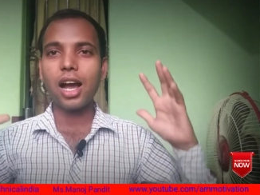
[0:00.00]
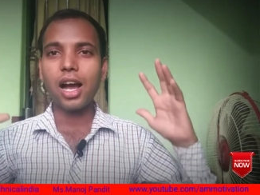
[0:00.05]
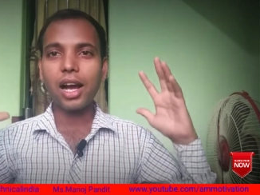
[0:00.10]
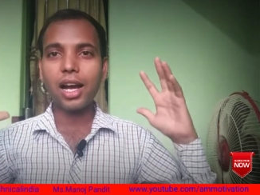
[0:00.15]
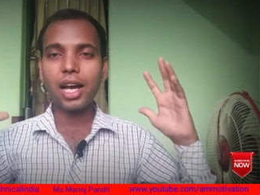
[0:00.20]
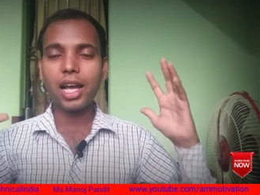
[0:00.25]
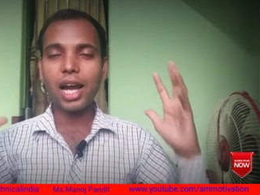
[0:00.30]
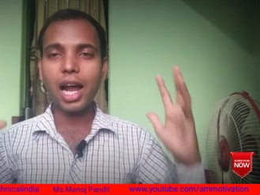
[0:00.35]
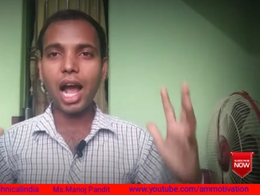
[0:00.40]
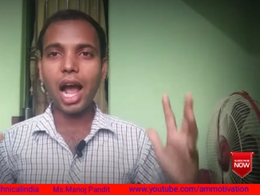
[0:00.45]

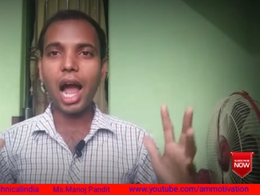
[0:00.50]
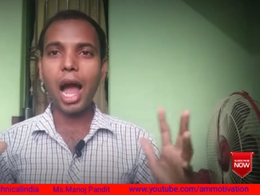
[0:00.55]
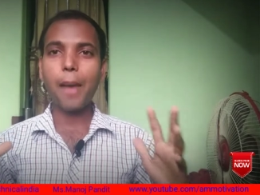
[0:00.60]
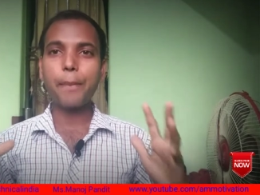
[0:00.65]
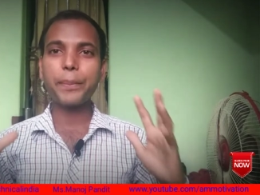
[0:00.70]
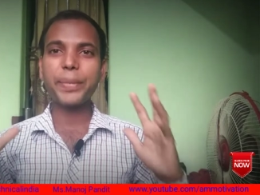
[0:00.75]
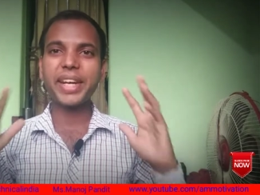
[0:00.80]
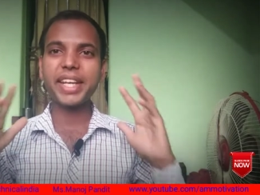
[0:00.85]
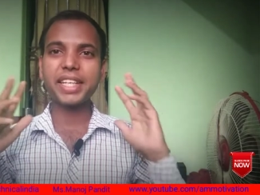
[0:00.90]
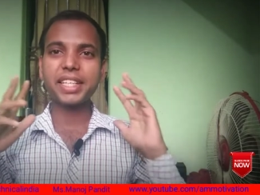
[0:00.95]
अगर
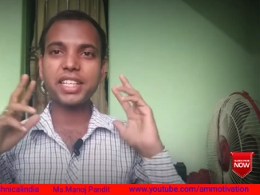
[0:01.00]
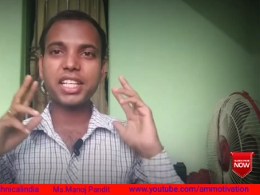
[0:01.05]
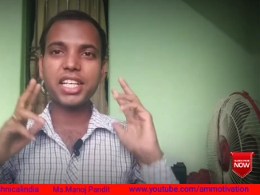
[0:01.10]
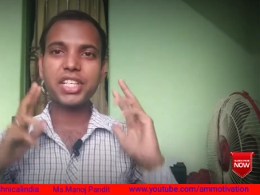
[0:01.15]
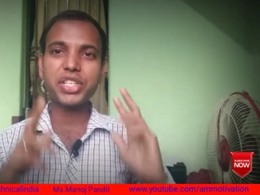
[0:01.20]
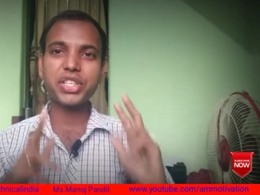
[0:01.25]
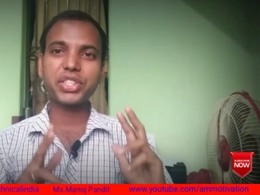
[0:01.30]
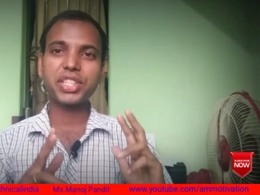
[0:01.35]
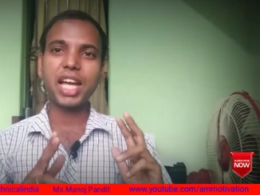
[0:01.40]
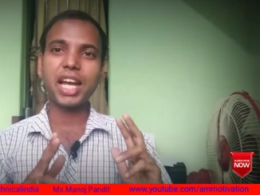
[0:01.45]
आपने ये
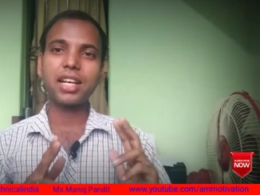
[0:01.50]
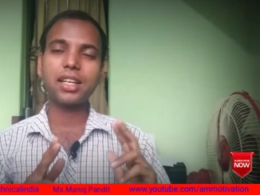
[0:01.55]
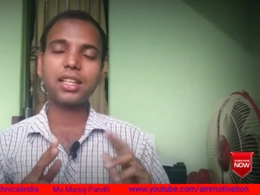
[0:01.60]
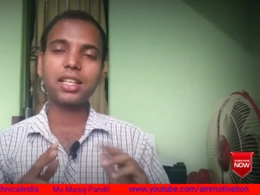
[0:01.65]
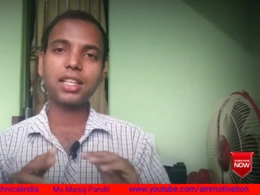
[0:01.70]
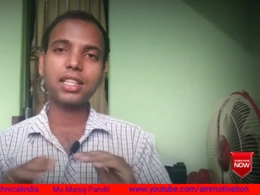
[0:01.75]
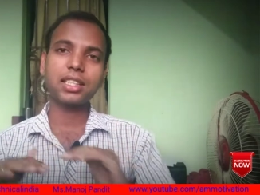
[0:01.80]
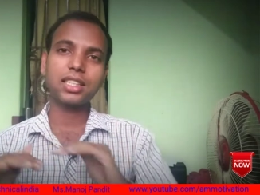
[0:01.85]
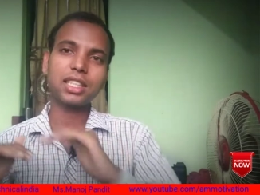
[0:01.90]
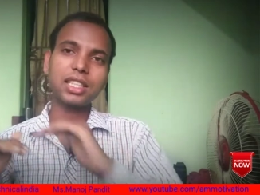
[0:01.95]
डिसाइड
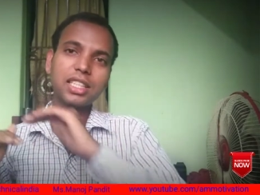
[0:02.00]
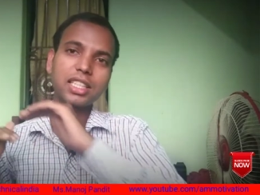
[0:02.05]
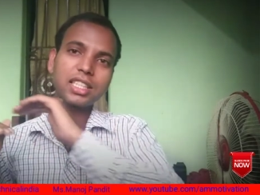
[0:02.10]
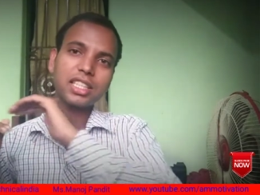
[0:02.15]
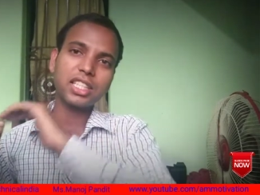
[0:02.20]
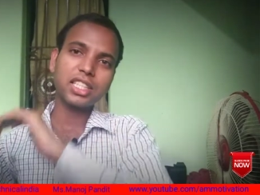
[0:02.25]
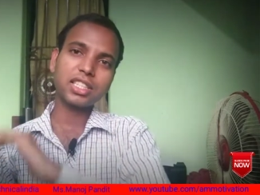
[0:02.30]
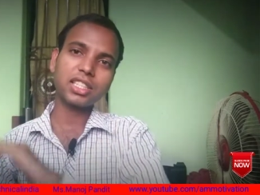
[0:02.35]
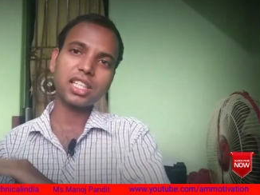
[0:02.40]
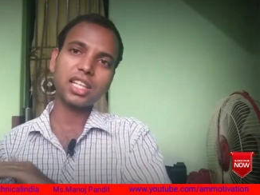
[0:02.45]
नहीं किया कि
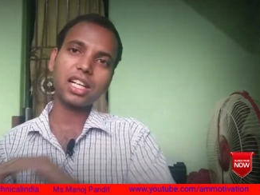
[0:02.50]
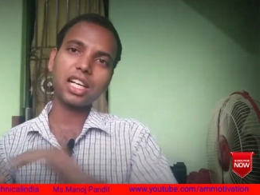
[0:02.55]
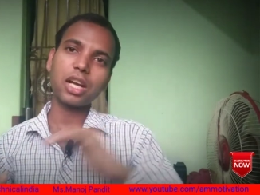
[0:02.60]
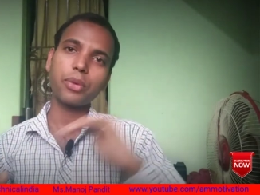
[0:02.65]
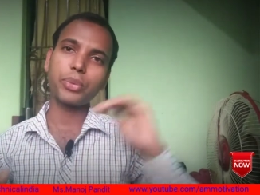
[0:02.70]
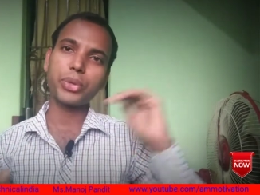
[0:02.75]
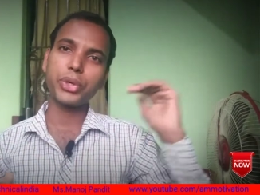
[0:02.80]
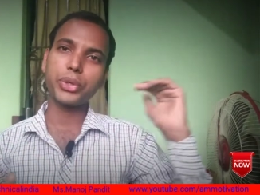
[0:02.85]
किस तरह का